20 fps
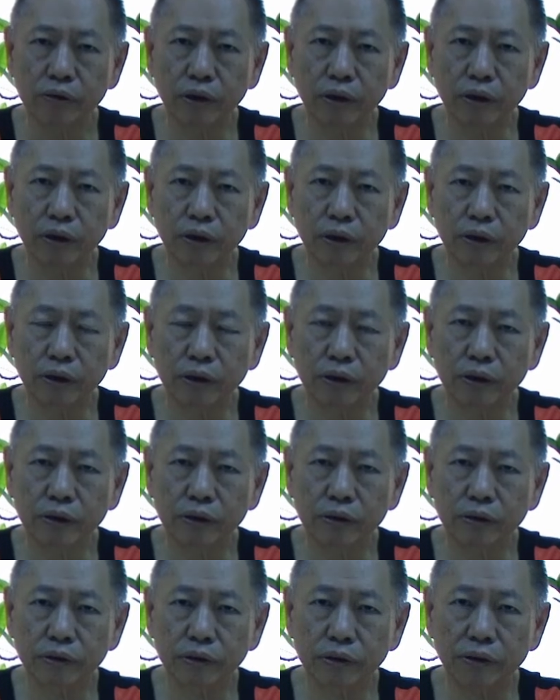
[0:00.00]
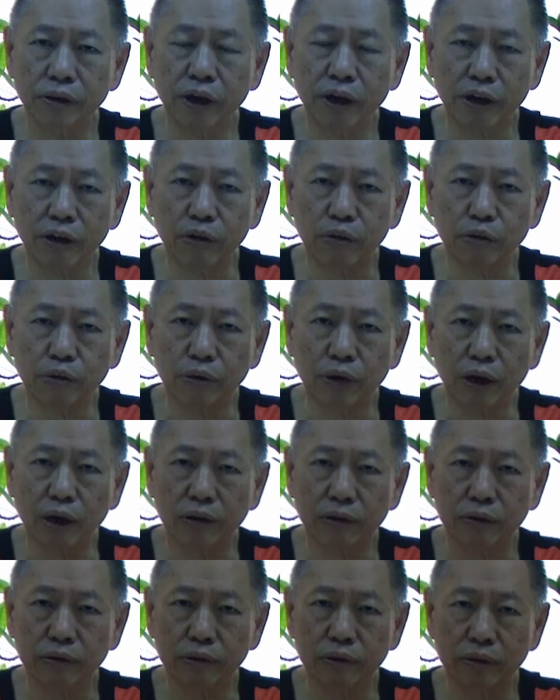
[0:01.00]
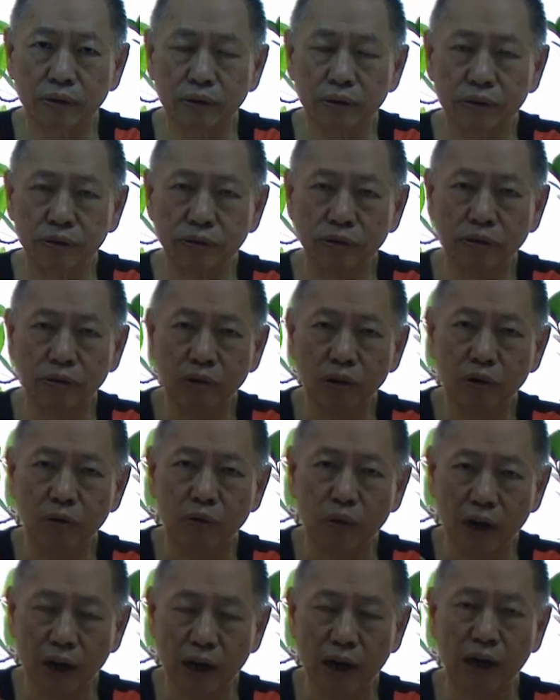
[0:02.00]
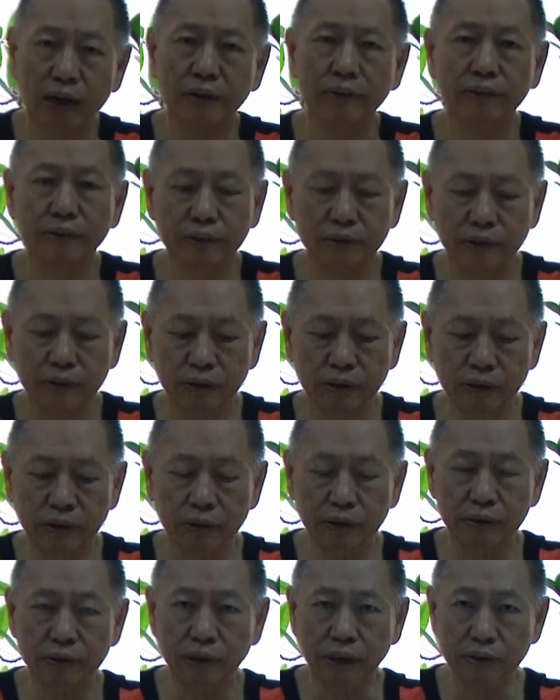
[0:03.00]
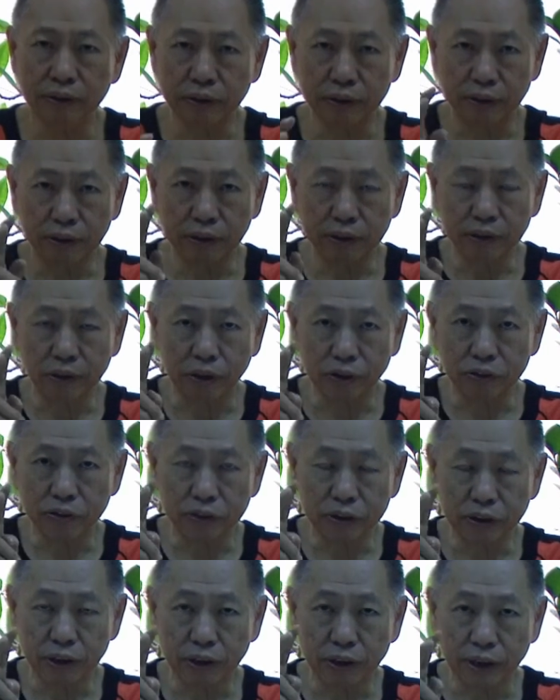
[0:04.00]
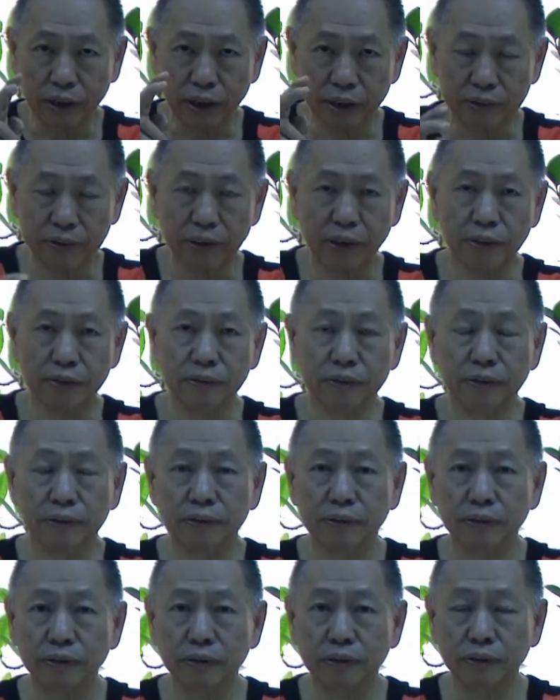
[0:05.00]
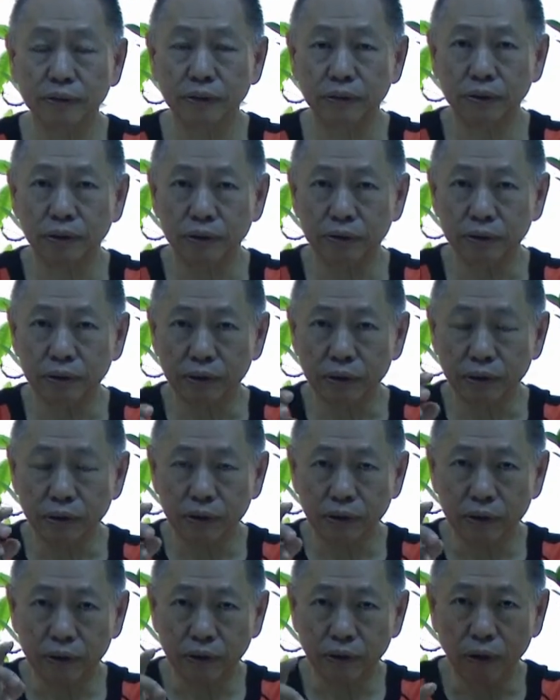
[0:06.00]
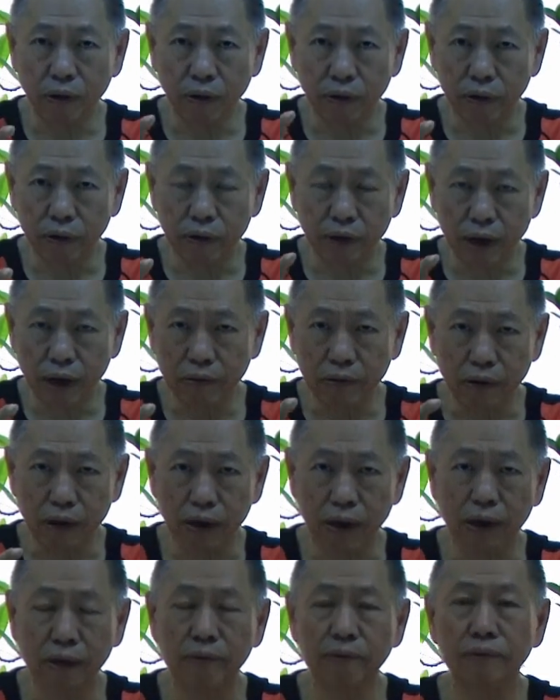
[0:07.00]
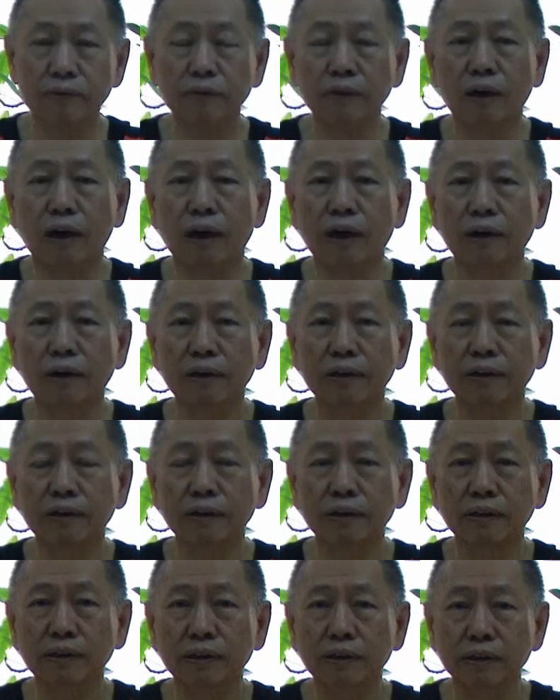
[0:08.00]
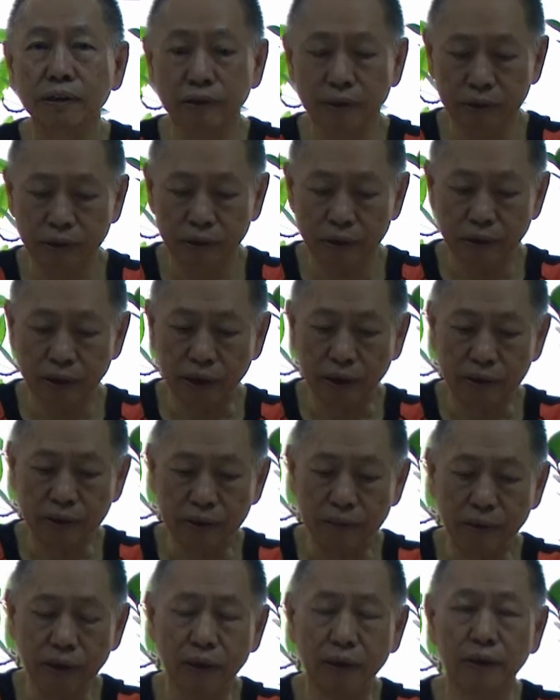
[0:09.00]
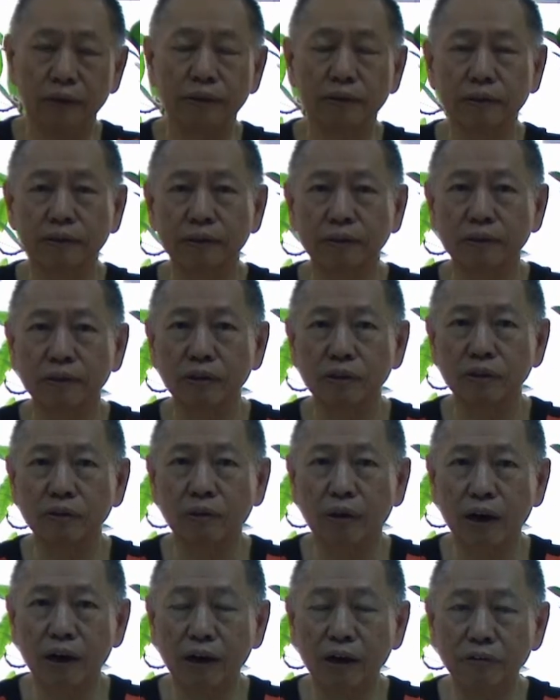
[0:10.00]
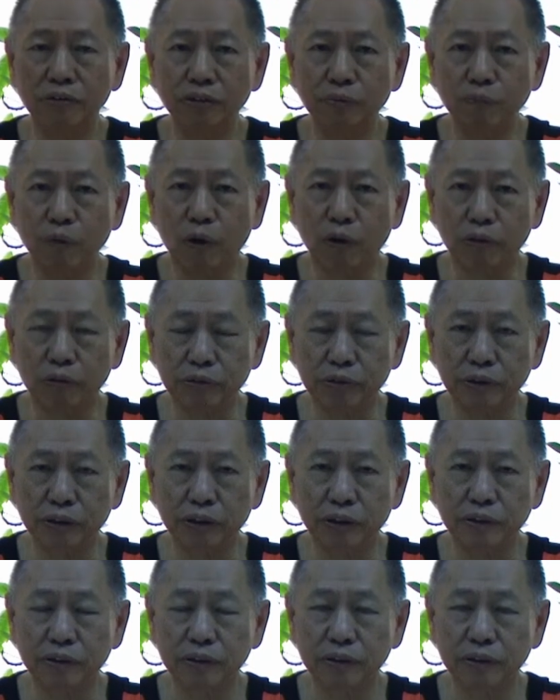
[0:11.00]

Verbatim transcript: 这个内阁啊，小可换人，但是伊重视诶两项代志，就是国防甲外交啊。啊，即卖外交这部分呢，